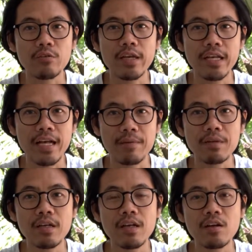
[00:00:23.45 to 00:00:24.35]
ด้วยนะครับ
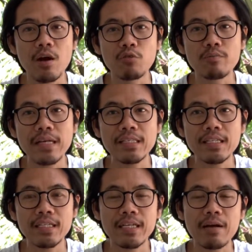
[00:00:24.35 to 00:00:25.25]
ขอบคุณมากจ
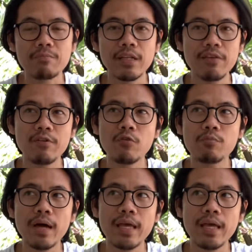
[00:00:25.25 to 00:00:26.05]
ริงๆนะครับ รีวิวไป